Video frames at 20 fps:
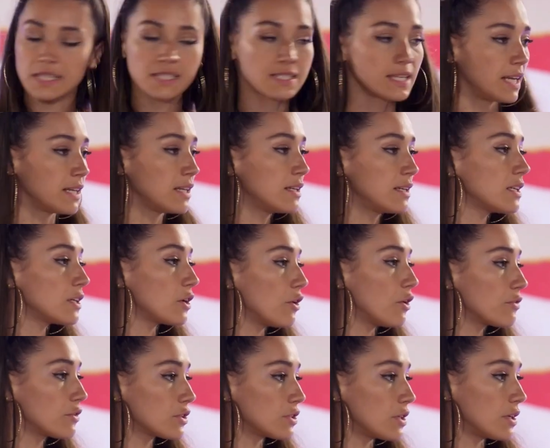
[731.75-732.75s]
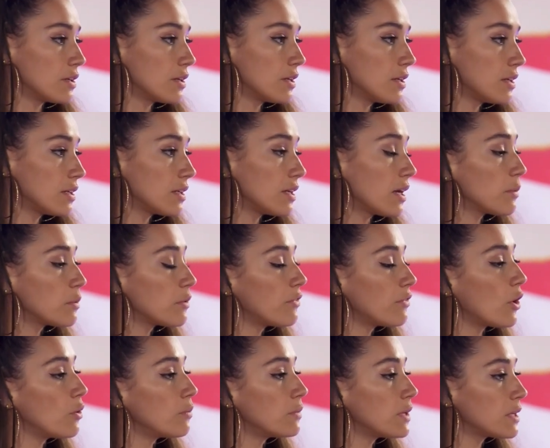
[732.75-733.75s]
ich bei bin bei Leonie aufgestanden. aufgestanden. Ja,
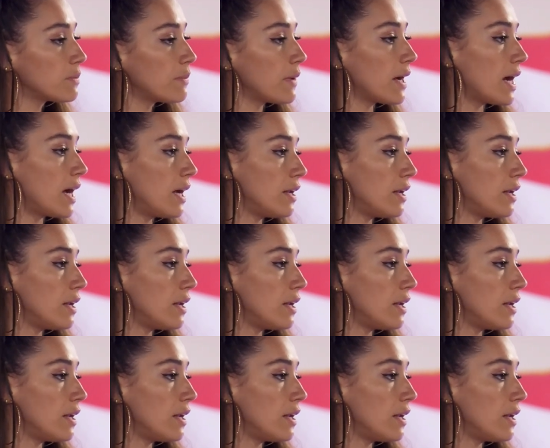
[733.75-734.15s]
ich bin bei ihr bei